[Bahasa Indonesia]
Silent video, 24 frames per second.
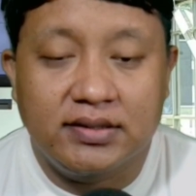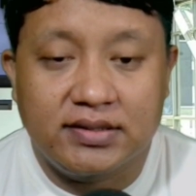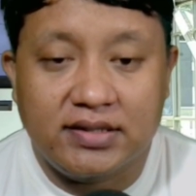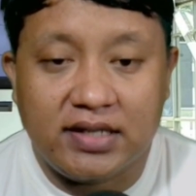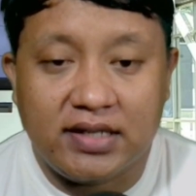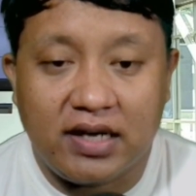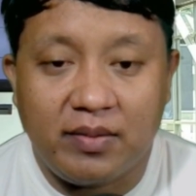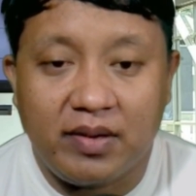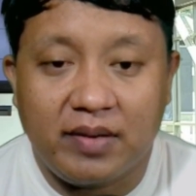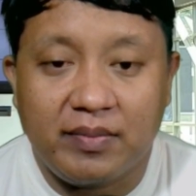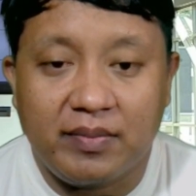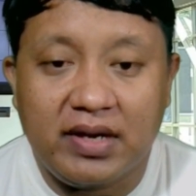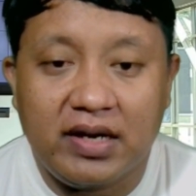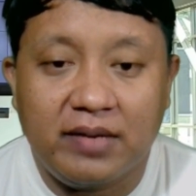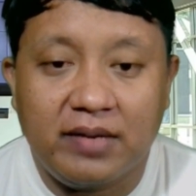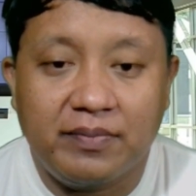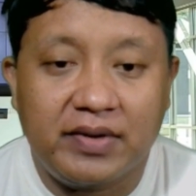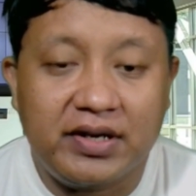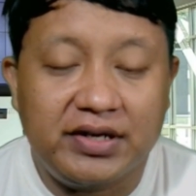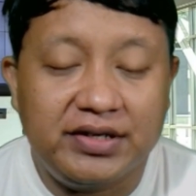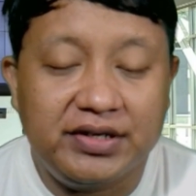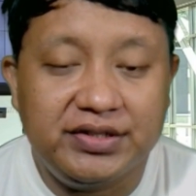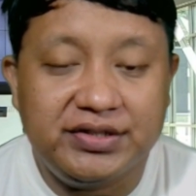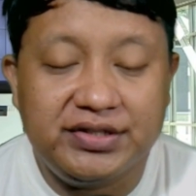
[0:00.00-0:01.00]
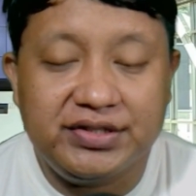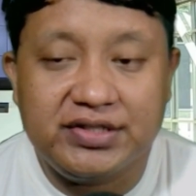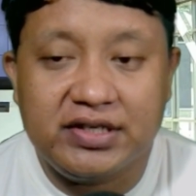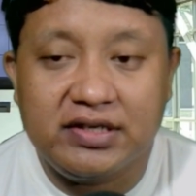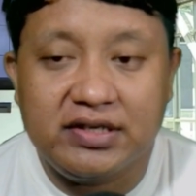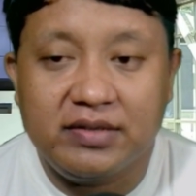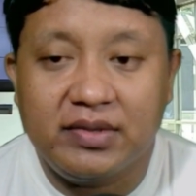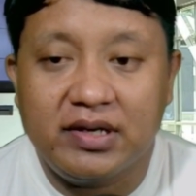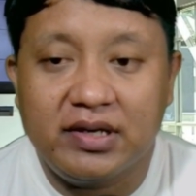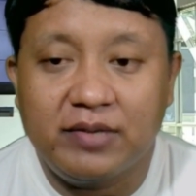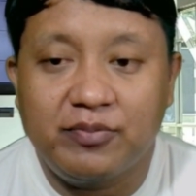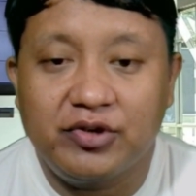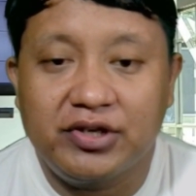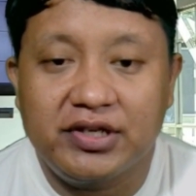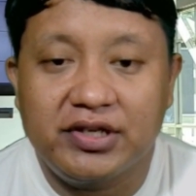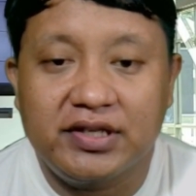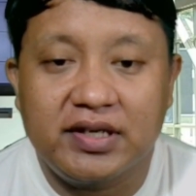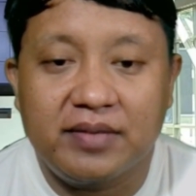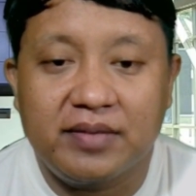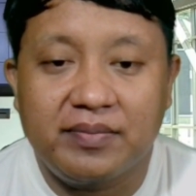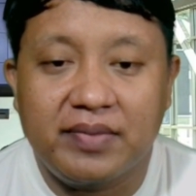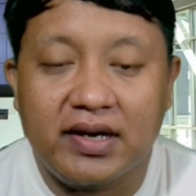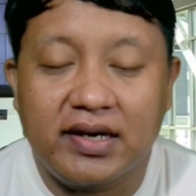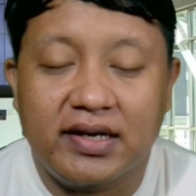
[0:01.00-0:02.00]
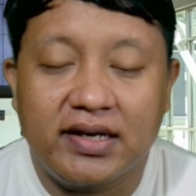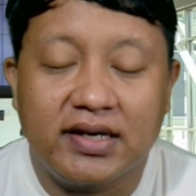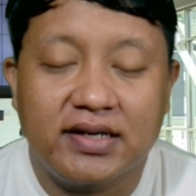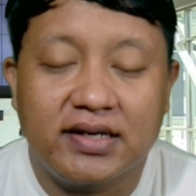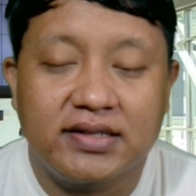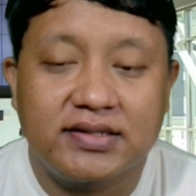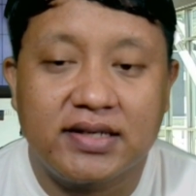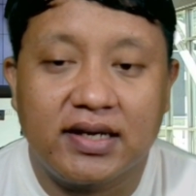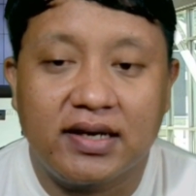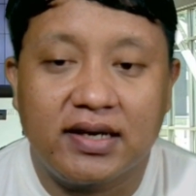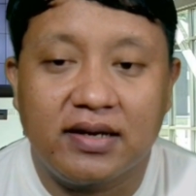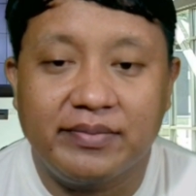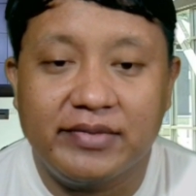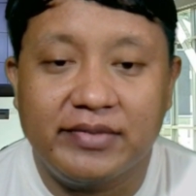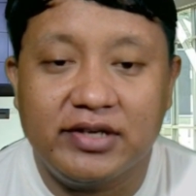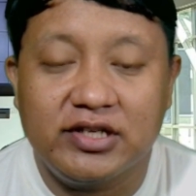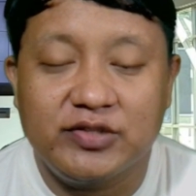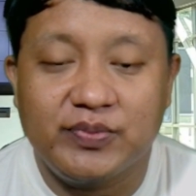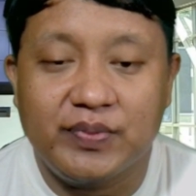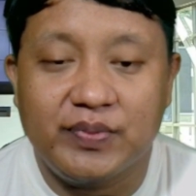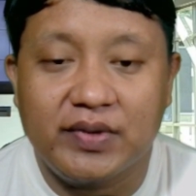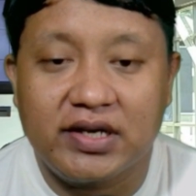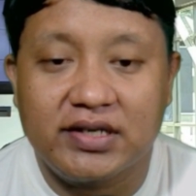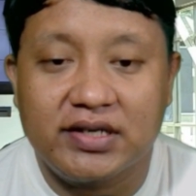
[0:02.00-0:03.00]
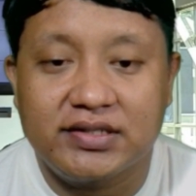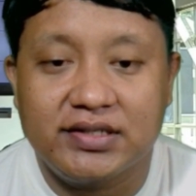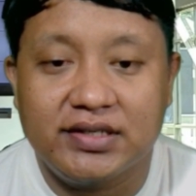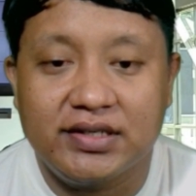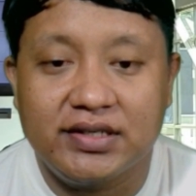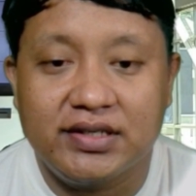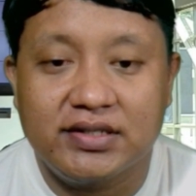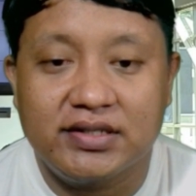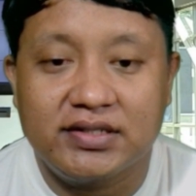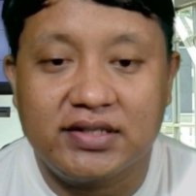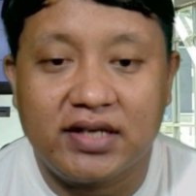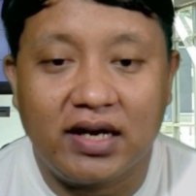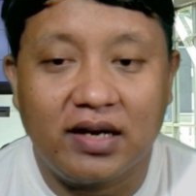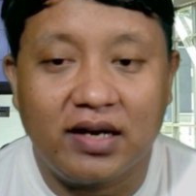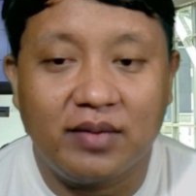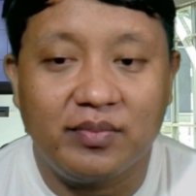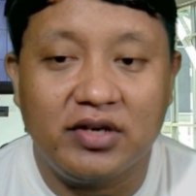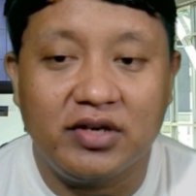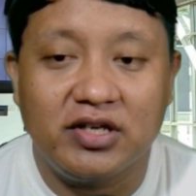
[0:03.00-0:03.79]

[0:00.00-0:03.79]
Selamat malam para netizen dimanapun kita berada. Salam inspirasi, salam